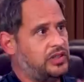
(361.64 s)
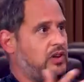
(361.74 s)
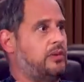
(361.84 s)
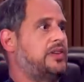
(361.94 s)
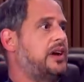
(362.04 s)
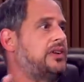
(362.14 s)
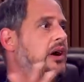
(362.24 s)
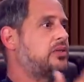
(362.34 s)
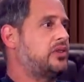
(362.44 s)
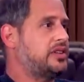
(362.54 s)
die kommen da und
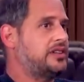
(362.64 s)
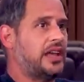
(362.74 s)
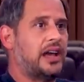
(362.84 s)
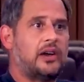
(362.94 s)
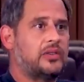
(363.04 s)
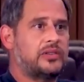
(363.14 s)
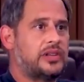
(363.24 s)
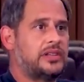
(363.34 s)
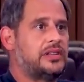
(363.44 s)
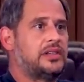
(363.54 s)
hauen solche Dinge raus und
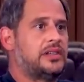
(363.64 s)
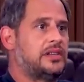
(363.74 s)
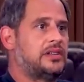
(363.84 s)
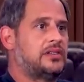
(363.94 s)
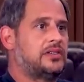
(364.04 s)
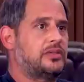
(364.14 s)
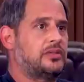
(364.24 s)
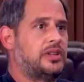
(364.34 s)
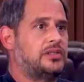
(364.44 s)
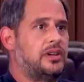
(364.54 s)
dann sagst
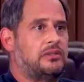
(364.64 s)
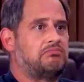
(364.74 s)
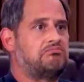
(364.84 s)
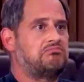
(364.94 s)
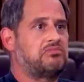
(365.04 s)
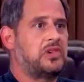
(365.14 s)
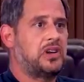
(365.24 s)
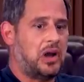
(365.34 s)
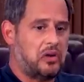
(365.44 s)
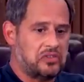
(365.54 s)
du halt, ja,
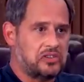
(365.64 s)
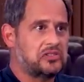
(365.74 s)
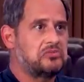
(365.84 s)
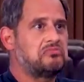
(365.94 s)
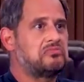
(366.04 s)
kaufe ich.